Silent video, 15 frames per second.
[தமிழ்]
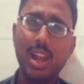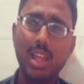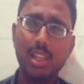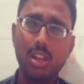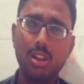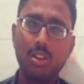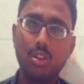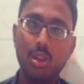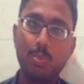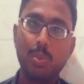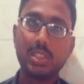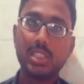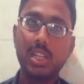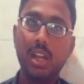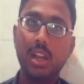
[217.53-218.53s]
ஆனால் இதில் இருக்க
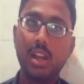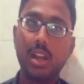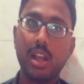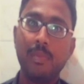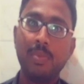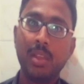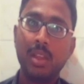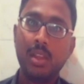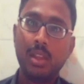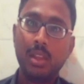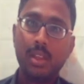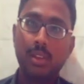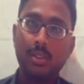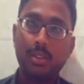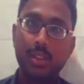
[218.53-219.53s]
ஒரு பிரச்சனை என்னென்னா
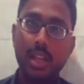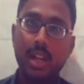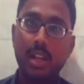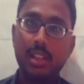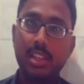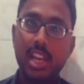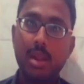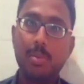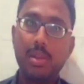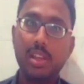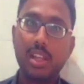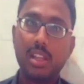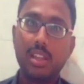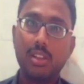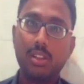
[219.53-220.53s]
தேர்ட்டி த்ரீ
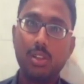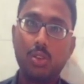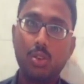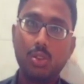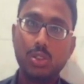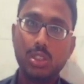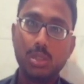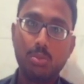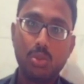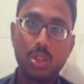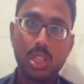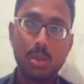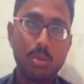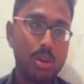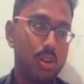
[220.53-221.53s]
அப்படிங்கிறது அது கொஞ்சம்
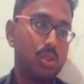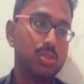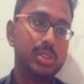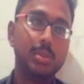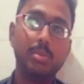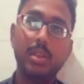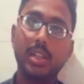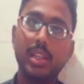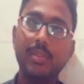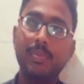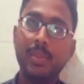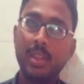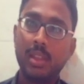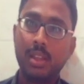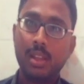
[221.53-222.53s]
மொத்தமாக இருக்கும் சிமெண்ட்டு
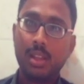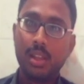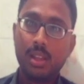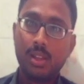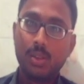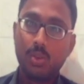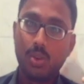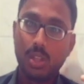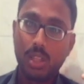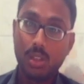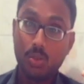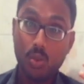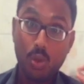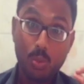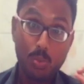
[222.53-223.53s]
ஒரு
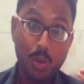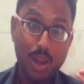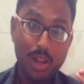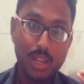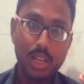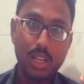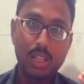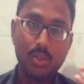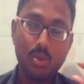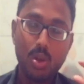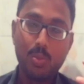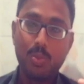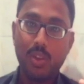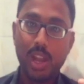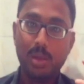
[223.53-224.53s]
அதாவது ஒரு பார்ட்டிகல் அது
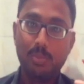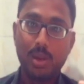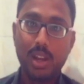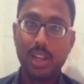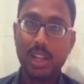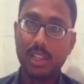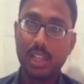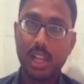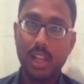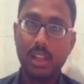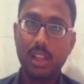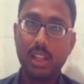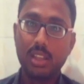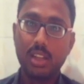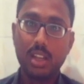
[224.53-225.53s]
ஒரு ஃபைன் பார்ட்டிகல்
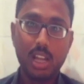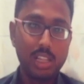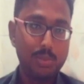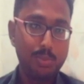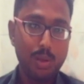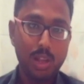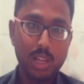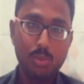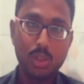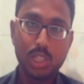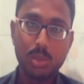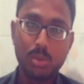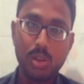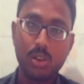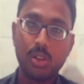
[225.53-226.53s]
தான் இருந்தாலும் அது பார்க்க
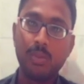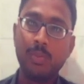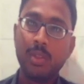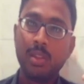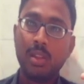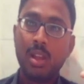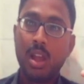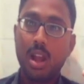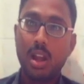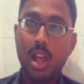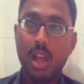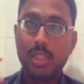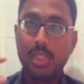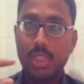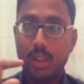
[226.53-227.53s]
மொத்தமாக இருக்கும்
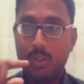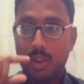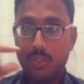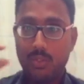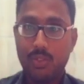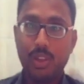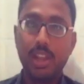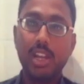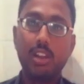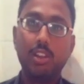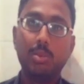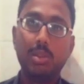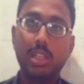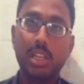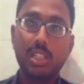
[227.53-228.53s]
ஆனால் அதை விட
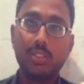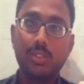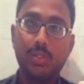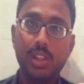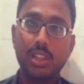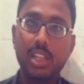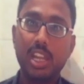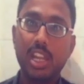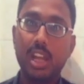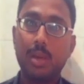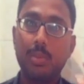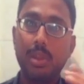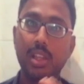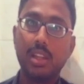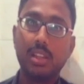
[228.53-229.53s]
ஃபைனாக வந்து பார்த்திங்கன்னா அந்த ஃபிஃப்டி த்ரீ
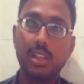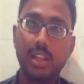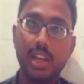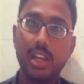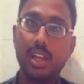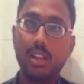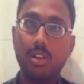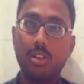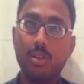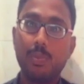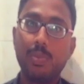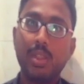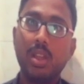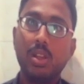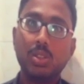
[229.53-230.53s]
அப்படிங்கிற அந்த கிரேடில்
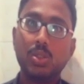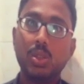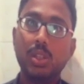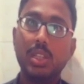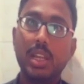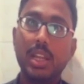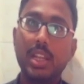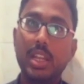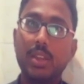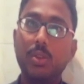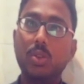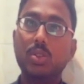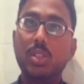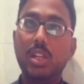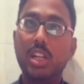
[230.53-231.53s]
இருக்கும் ஸோ இதில்
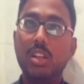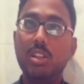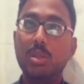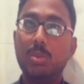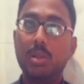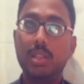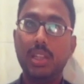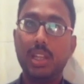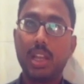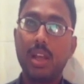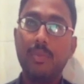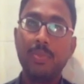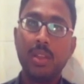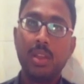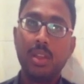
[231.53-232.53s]
என்ன யூஸ் இருக்குன்னு வந்து
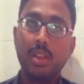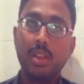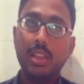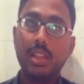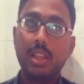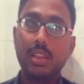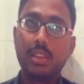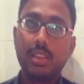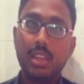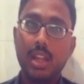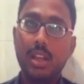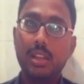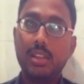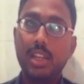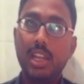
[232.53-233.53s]
பார்த்திங்கன்னா இந்த
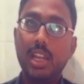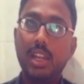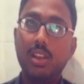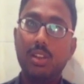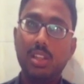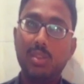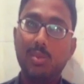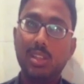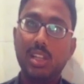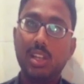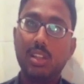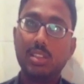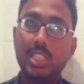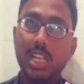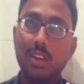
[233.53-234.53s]
தேர்ட்டி த்ரீயில் வந்து
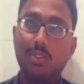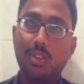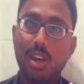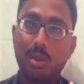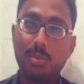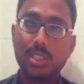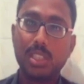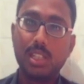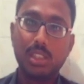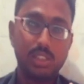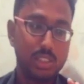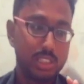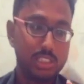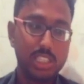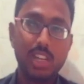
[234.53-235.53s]
பார்த்திங்கன்னா ஜெல் ஃபார்மேஷன்
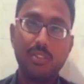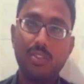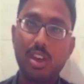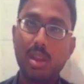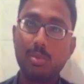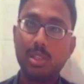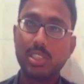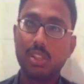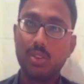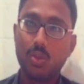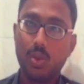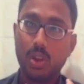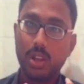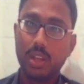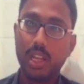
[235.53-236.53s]
அதாவது ஜெல்
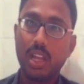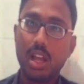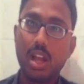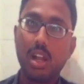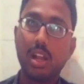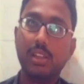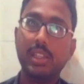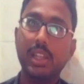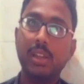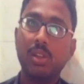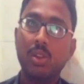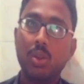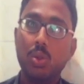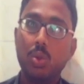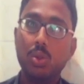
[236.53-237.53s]
ஃபார்மேஷன் உடனே ஆகாது
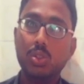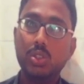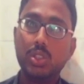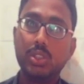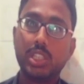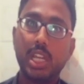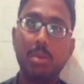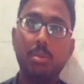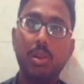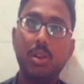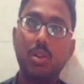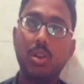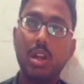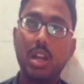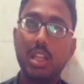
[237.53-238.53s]
கொஞ்சம் டைம்
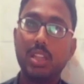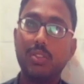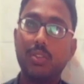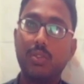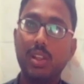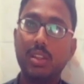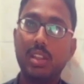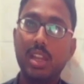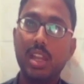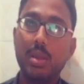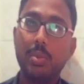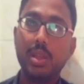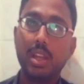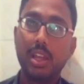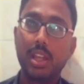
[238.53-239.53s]
எடுக்கும் ஆனால் அந்த ஃபிஃப்டி
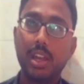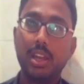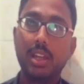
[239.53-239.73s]
த்ரீ அப்படிங்கிற